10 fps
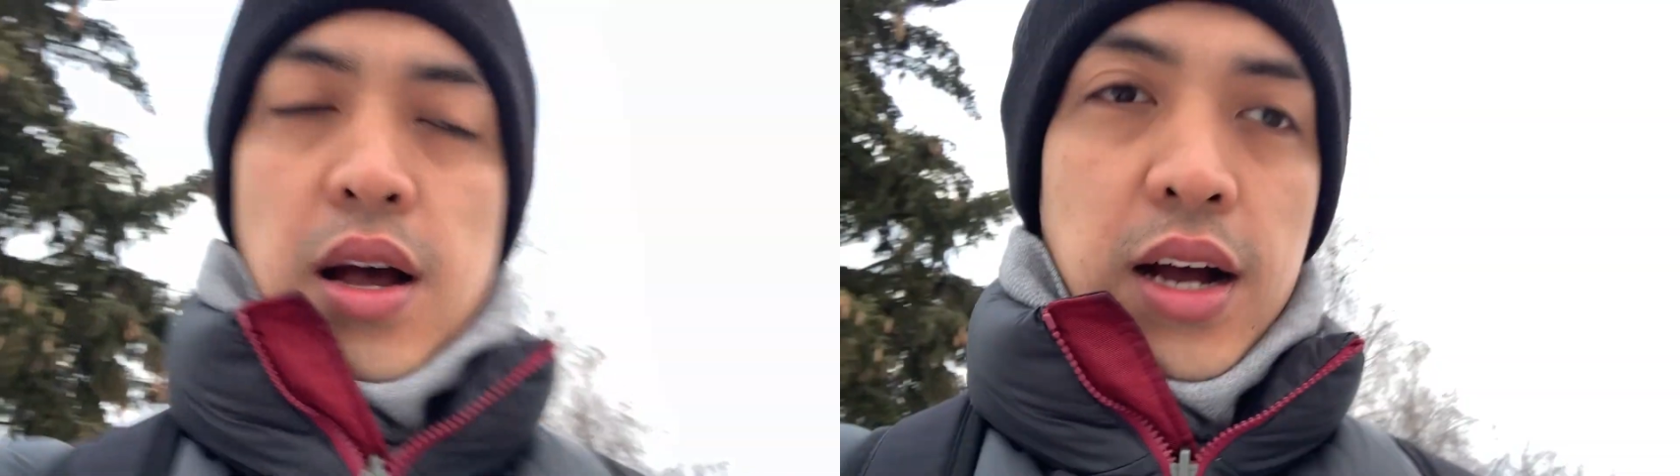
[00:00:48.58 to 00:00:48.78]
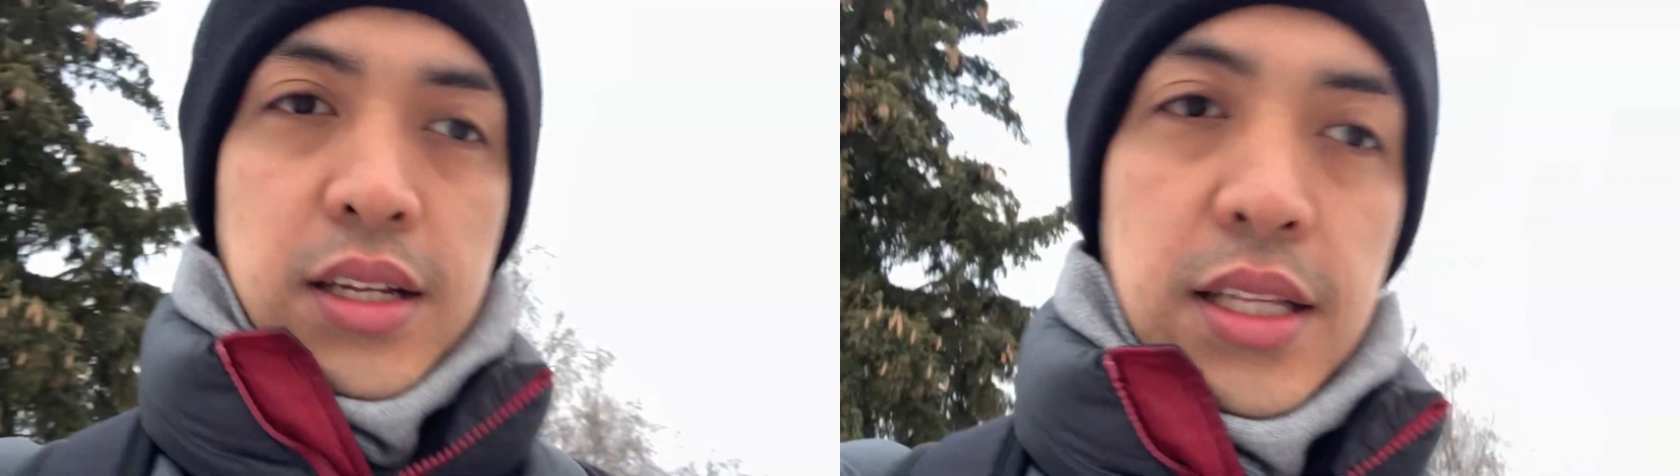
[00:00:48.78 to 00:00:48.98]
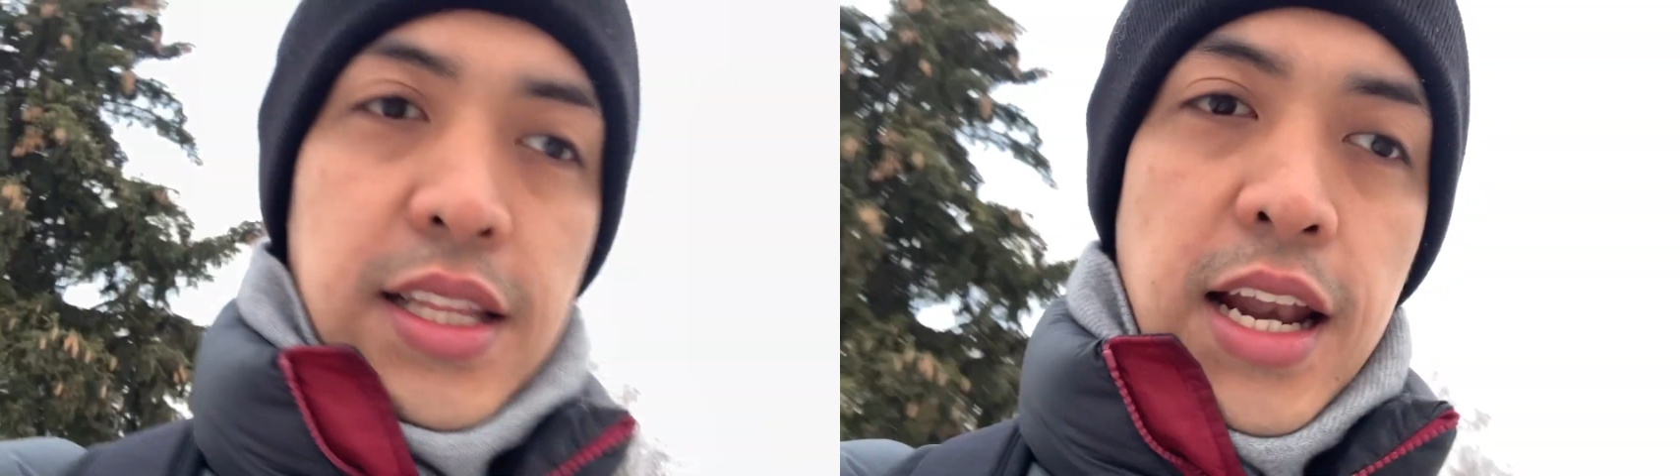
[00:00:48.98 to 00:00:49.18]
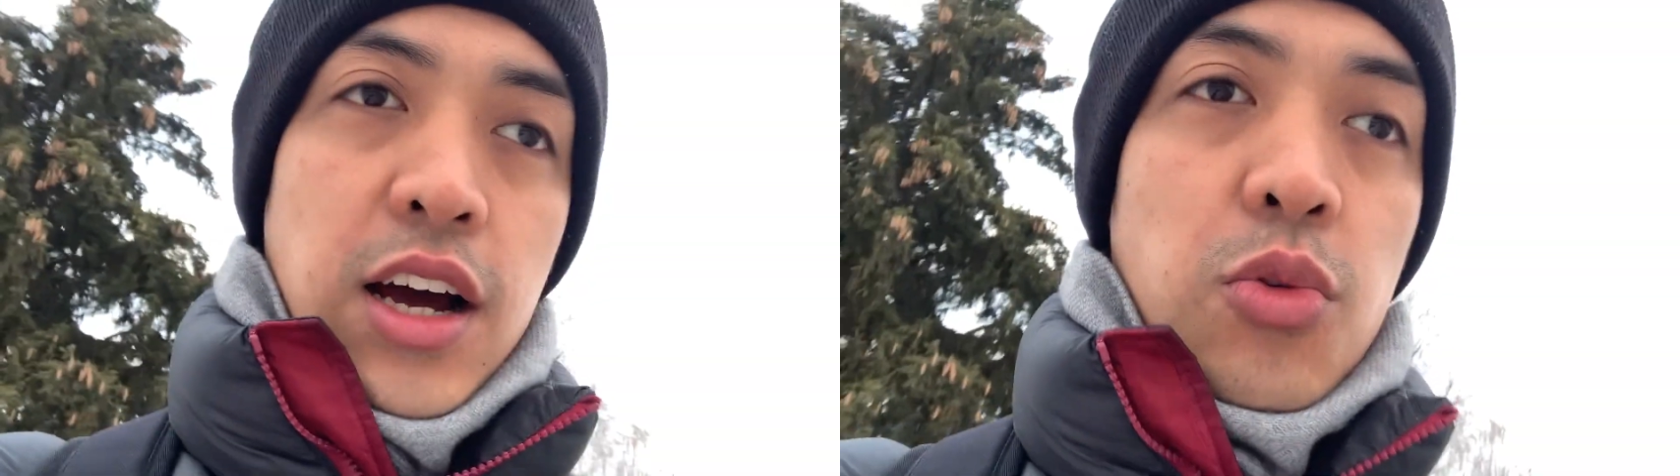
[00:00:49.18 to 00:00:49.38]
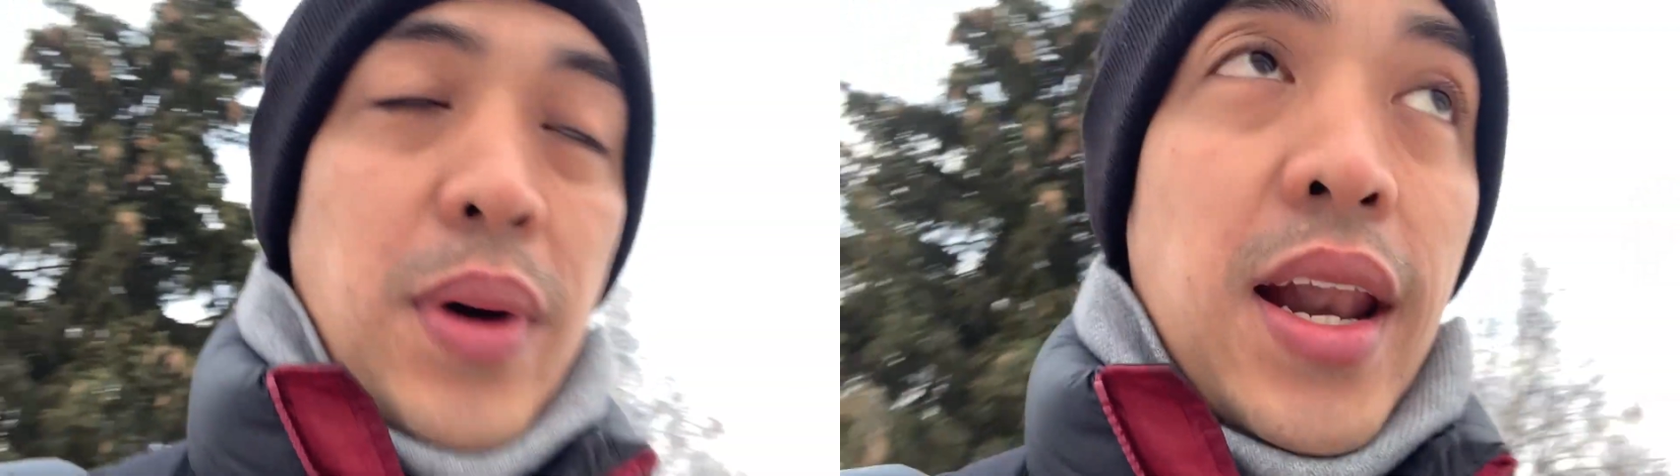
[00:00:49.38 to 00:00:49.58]
ang dinala
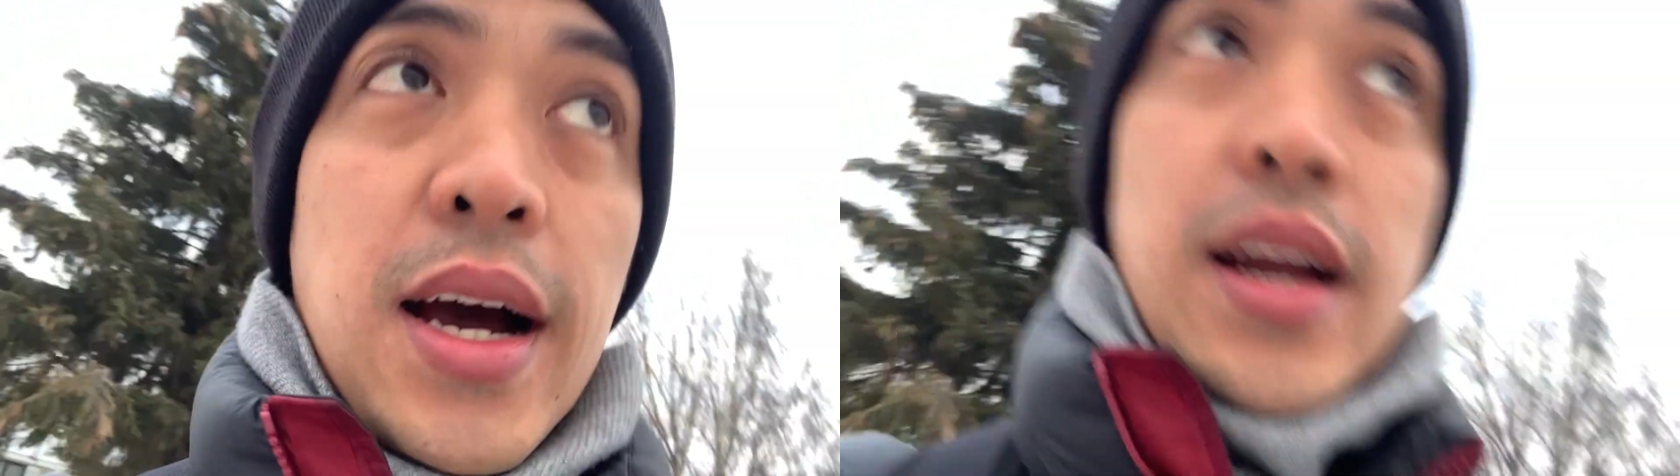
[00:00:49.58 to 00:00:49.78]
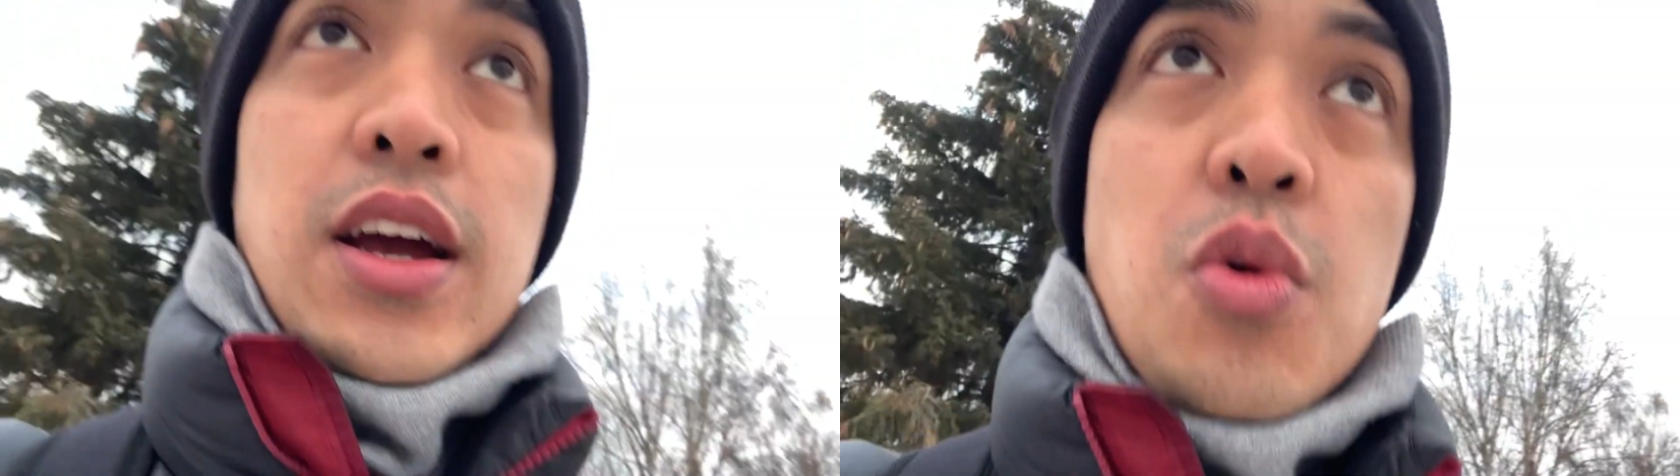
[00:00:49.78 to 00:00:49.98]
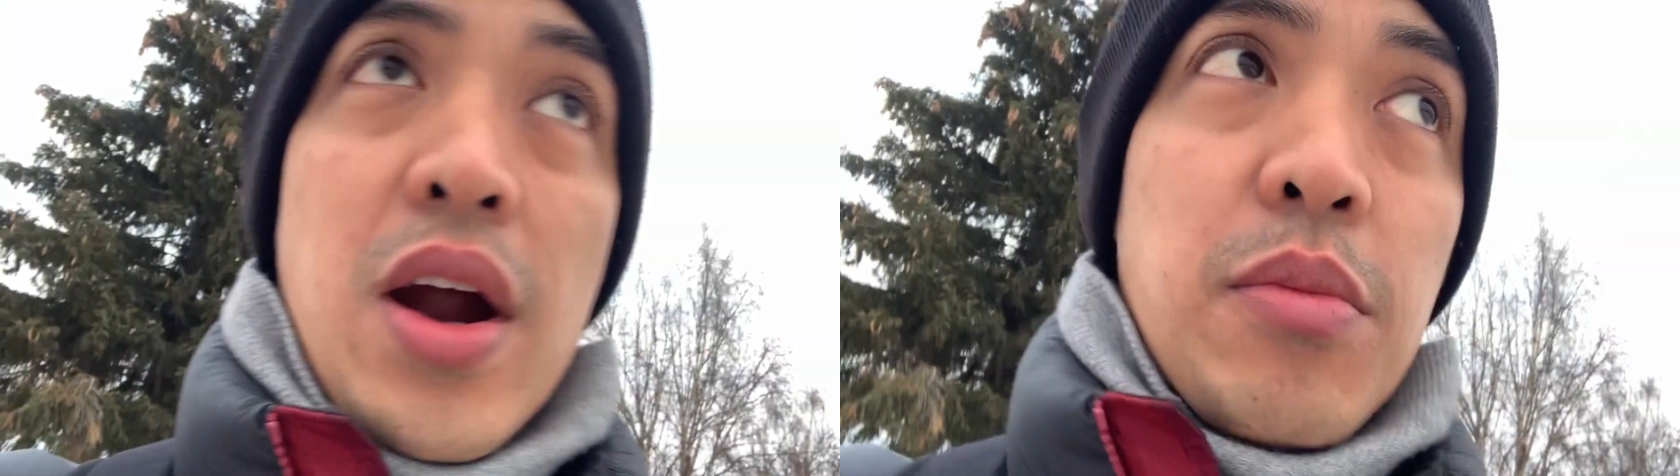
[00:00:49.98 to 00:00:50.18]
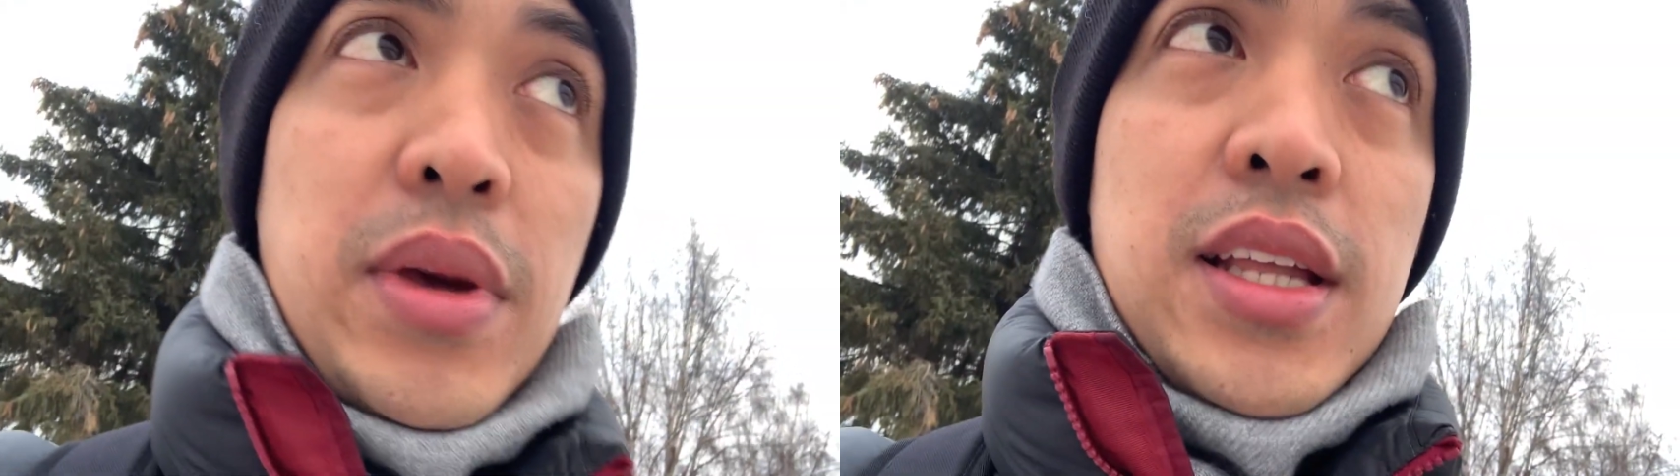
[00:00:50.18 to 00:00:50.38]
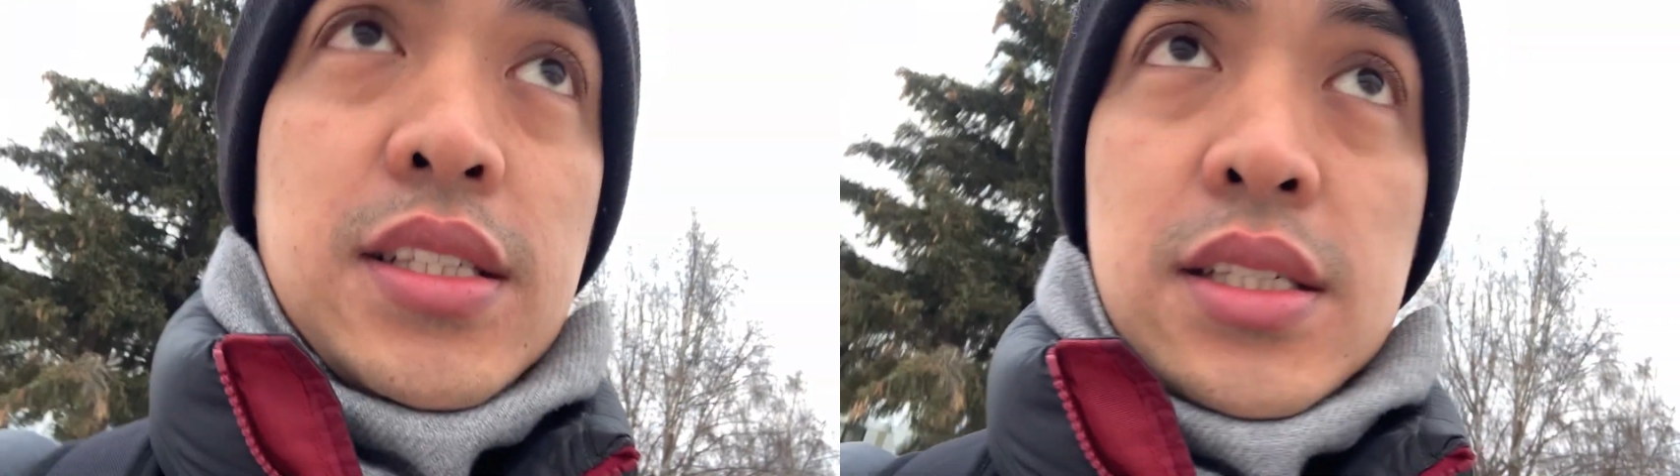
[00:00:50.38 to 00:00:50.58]
ko palang
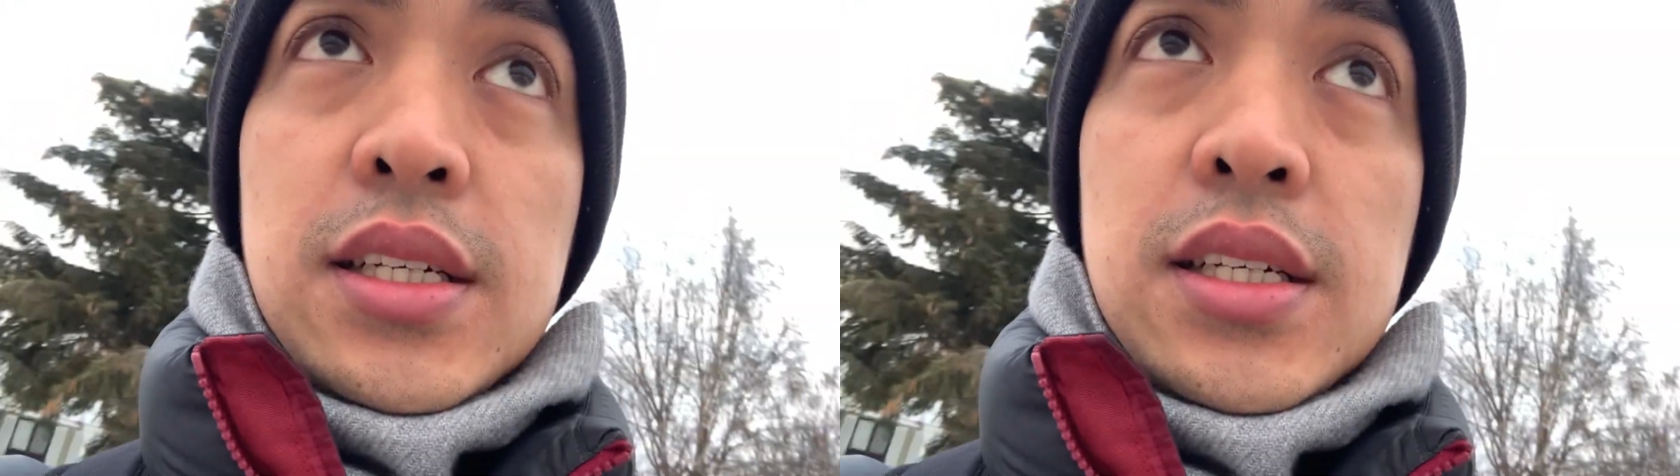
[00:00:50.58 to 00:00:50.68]
requirements